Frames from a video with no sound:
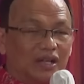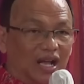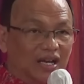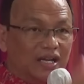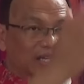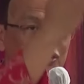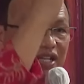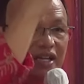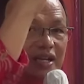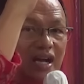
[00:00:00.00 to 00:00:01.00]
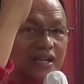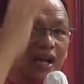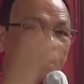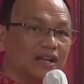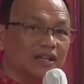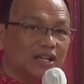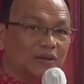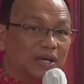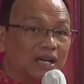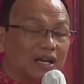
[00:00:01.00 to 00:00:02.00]
Anak itu sering gagal
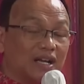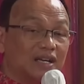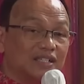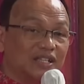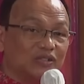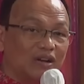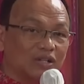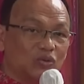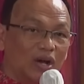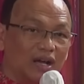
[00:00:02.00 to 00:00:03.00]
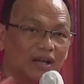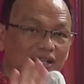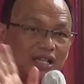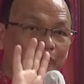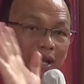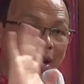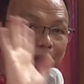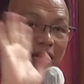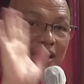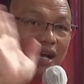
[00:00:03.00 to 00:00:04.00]
mendengarkan nasihat orang tua, tapi nggak
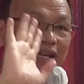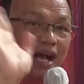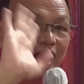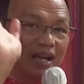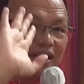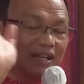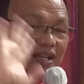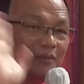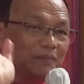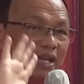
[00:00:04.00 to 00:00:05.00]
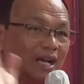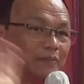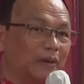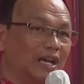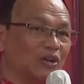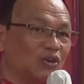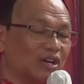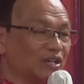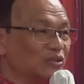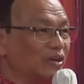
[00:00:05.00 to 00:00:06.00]
pernah gagal melihat perilaku
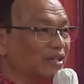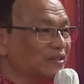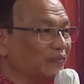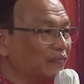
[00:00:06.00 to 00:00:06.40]
orang tuanya.